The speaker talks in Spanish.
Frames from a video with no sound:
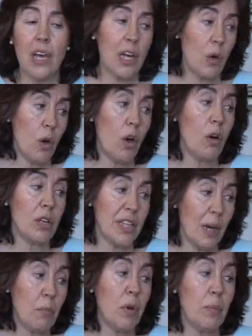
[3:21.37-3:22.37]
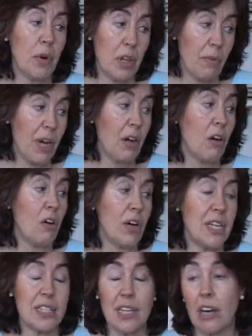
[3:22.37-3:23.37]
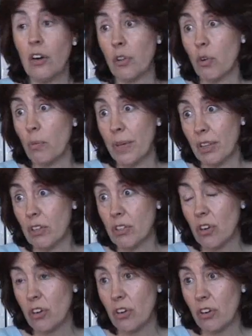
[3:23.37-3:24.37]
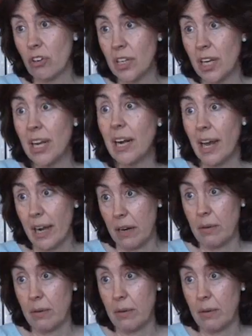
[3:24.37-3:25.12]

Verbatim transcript: Y luego ya muy por debajo están los documentos sonoros y las